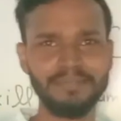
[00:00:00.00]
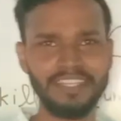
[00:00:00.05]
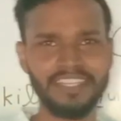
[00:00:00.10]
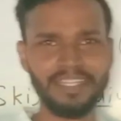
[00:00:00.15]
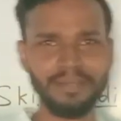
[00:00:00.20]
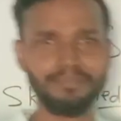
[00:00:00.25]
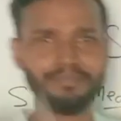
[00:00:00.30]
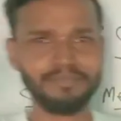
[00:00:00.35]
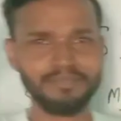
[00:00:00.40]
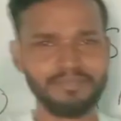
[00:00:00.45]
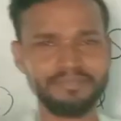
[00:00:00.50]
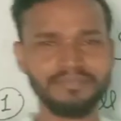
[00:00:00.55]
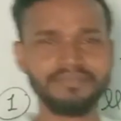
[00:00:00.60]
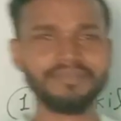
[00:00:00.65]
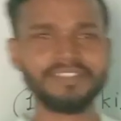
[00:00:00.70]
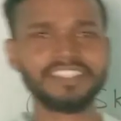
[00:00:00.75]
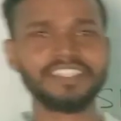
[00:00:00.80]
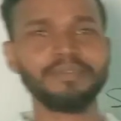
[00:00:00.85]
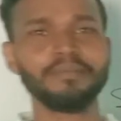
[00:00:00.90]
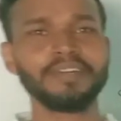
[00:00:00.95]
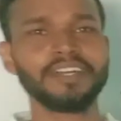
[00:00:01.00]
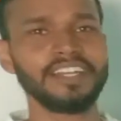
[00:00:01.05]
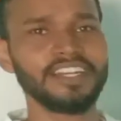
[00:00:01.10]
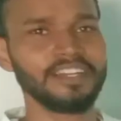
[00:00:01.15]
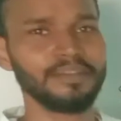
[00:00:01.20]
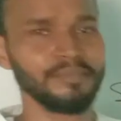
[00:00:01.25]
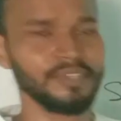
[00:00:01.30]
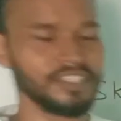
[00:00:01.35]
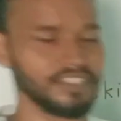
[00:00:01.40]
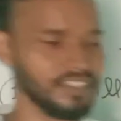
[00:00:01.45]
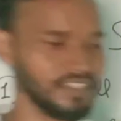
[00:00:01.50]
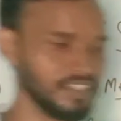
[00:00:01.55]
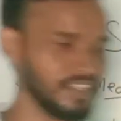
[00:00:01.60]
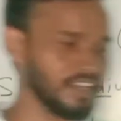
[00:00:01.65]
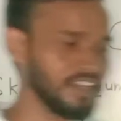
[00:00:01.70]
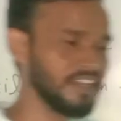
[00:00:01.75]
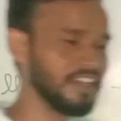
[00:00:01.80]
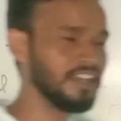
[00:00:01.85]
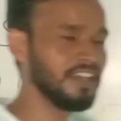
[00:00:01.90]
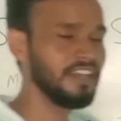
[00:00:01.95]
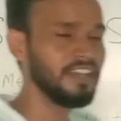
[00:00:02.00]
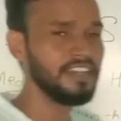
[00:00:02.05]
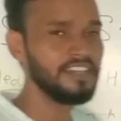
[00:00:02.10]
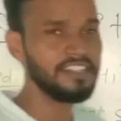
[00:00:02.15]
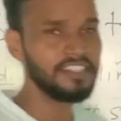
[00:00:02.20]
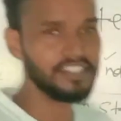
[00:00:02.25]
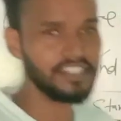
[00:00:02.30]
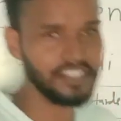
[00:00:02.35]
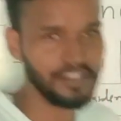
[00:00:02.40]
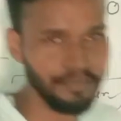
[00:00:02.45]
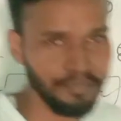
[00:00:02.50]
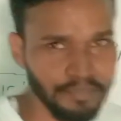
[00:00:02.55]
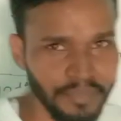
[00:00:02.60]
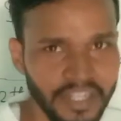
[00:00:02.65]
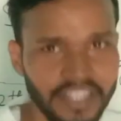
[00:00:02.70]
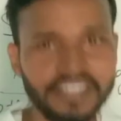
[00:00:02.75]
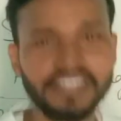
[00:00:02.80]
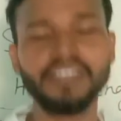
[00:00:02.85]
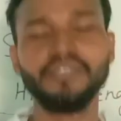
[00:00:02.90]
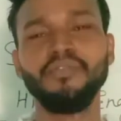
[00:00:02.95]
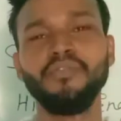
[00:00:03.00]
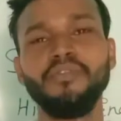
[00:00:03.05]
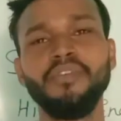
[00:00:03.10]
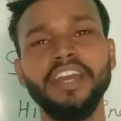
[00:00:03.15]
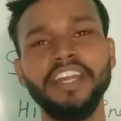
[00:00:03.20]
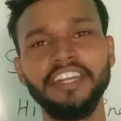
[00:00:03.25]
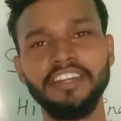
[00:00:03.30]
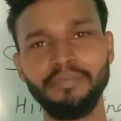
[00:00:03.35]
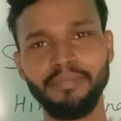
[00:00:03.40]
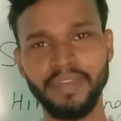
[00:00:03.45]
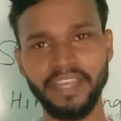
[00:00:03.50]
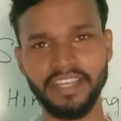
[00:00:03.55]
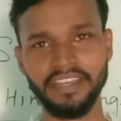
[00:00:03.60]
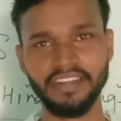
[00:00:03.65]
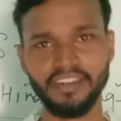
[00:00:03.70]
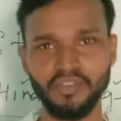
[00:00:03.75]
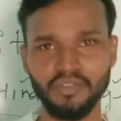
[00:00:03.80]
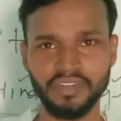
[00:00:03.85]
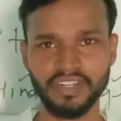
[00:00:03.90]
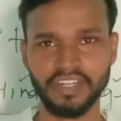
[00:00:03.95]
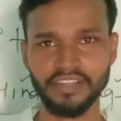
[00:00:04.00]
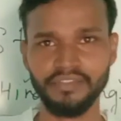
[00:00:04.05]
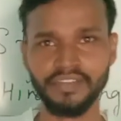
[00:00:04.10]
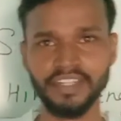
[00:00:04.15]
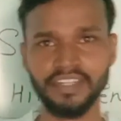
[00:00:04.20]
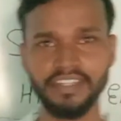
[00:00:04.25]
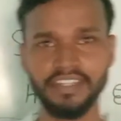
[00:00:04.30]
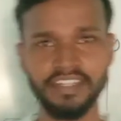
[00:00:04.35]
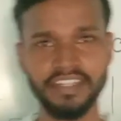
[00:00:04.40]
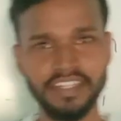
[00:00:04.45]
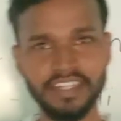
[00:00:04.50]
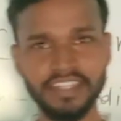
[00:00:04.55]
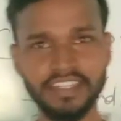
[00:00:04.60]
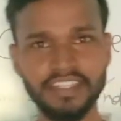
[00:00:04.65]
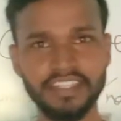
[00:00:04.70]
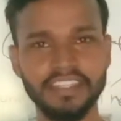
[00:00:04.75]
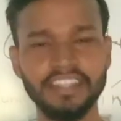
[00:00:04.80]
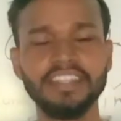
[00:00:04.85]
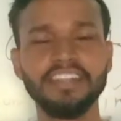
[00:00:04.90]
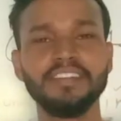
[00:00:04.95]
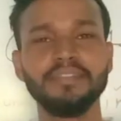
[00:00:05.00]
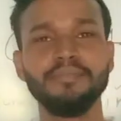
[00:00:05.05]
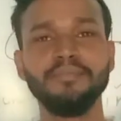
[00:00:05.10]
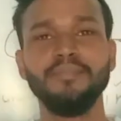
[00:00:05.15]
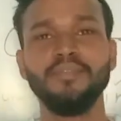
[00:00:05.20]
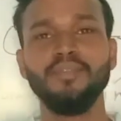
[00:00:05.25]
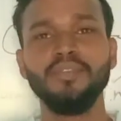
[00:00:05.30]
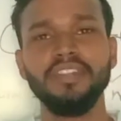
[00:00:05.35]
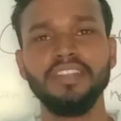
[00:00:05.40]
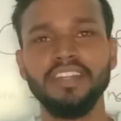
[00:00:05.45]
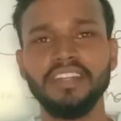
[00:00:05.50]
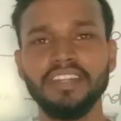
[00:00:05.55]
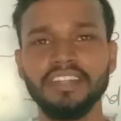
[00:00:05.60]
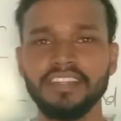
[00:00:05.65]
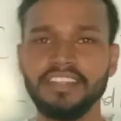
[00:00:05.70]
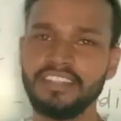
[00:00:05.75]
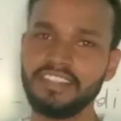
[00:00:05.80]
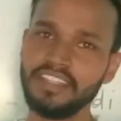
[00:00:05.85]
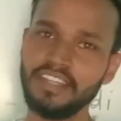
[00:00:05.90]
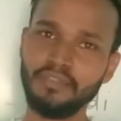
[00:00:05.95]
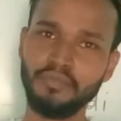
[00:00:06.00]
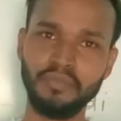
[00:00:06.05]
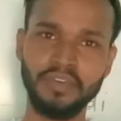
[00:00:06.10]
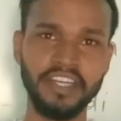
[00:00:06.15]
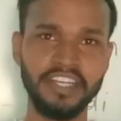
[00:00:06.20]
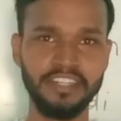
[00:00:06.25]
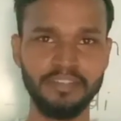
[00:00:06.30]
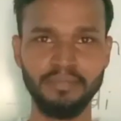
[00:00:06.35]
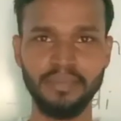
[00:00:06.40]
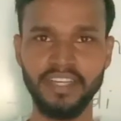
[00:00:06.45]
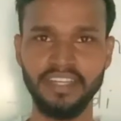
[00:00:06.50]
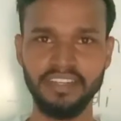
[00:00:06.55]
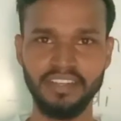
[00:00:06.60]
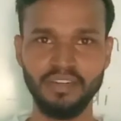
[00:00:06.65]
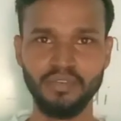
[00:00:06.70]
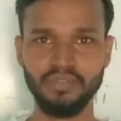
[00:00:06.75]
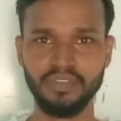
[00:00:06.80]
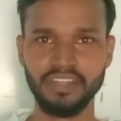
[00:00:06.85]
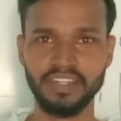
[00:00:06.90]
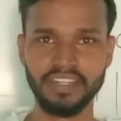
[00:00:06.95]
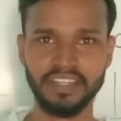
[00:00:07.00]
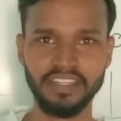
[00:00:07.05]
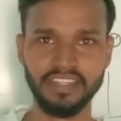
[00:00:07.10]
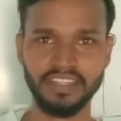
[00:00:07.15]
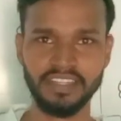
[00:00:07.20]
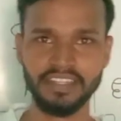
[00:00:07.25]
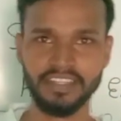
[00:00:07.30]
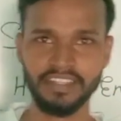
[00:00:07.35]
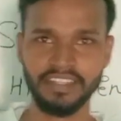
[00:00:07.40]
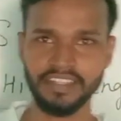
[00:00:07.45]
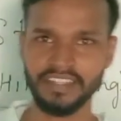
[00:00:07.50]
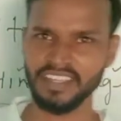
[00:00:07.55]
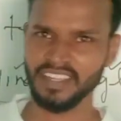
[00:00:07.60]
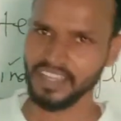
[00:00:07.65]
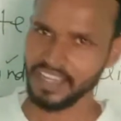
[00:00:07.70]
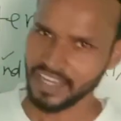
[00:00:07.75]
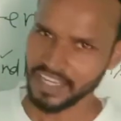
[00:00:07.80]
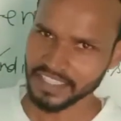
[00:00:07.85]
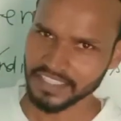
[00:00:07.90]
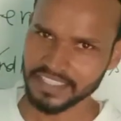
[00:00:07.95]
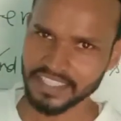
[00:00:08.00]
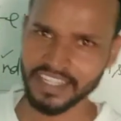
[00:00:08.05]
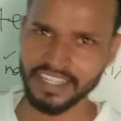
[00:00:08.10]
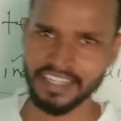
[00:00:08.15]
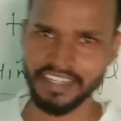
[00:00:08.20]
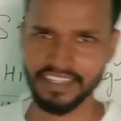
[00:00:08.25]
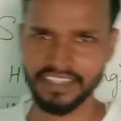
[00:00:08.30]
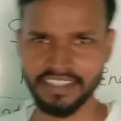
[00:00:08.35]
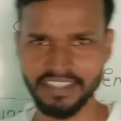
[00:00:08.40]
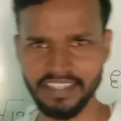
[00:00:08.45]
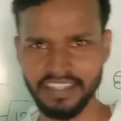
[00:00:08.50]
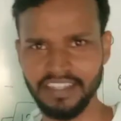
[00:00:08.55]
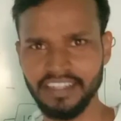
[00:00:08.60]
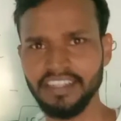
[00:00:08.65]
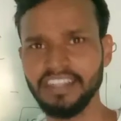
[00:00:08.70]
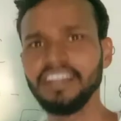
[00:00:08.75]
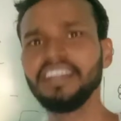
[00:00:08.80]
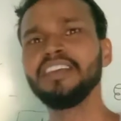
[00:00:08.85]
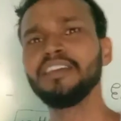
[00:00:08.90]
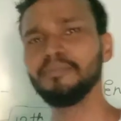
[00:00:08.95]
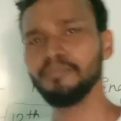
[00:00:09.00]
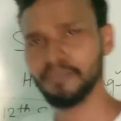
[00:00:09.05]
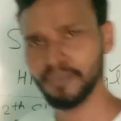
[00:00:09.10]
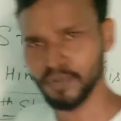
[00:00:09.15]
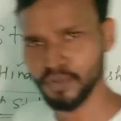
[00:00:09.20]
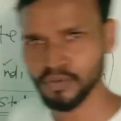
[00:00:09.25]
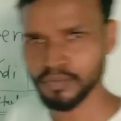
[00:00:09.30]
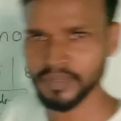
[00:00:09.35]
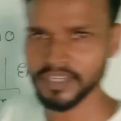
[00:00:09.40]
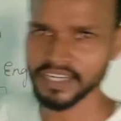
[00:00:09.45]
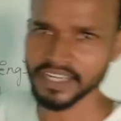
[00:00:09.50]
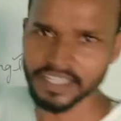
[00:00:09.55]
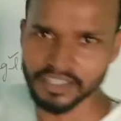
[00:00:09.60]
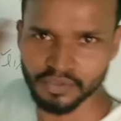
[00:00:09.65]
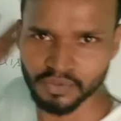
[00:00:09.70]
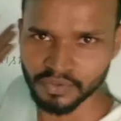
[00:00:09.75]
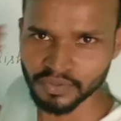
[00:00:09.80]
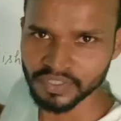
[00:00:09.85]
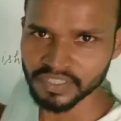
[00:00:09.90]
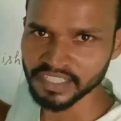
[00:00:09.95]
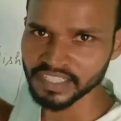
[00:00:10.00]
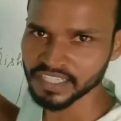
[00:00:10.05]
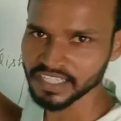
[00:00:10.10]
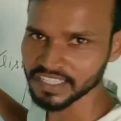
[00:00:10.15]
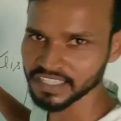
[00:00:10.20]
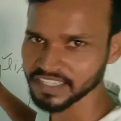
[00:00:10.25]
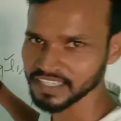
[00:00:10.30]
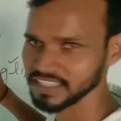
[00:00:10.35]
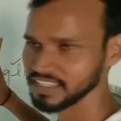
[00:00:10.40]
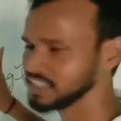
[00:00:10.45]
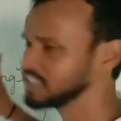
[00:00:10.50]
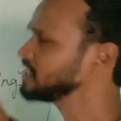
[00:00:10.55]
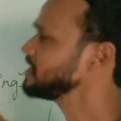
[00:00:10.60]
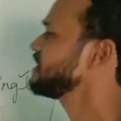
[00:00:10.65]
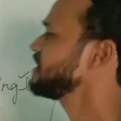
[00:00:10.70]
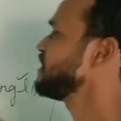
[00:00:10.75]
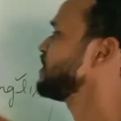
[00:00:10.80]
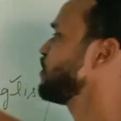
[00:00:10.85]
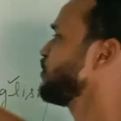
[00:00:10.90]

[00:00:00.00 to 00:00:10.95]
मतलब सब कलर मिक्स किया सिंपल सा वाइट बैकग्राउंड रखवाना ठीक है बोल देना कि सर वाइट बैकग्राउंड रखिए अच्छा लगता है ब्लू भी रहे तो कोई दिक्कत नहीं है